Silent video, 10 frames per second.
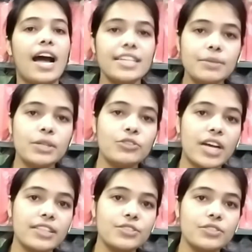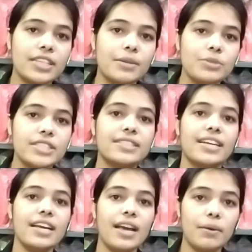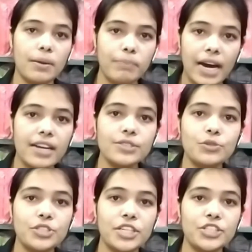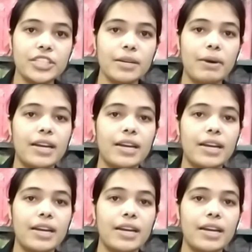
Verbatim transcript: आज हम अनुराधा सुंदरम जी से बार एसोसिएशन के